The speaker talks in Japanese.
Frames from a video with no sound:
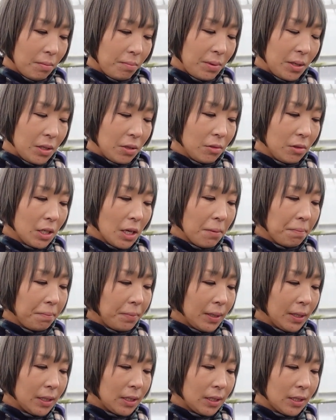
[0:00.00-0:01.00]
水をやっ
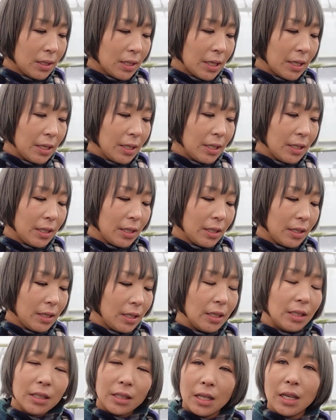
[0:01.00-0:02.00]
ぱりしっかり
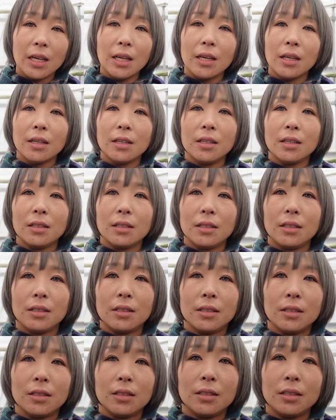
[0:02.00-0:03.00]
切って
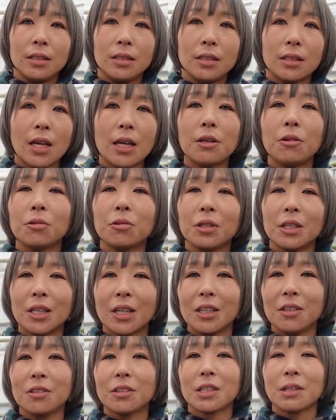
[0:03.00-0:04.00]
太陽の
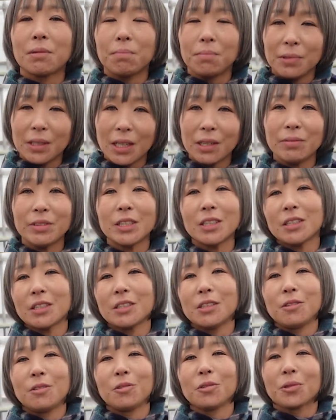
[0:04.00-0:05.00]
光をたっぷり浴びさ
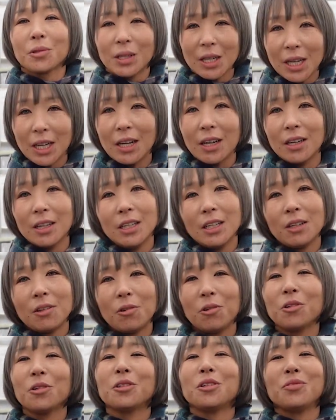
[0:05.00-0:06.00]
せることが
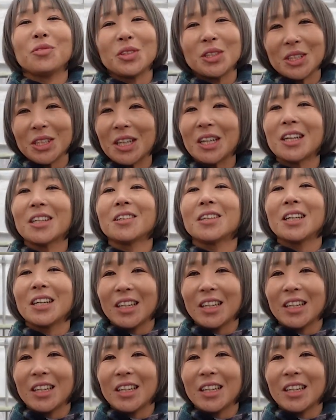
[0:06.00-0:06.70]
紅葉にもつながるか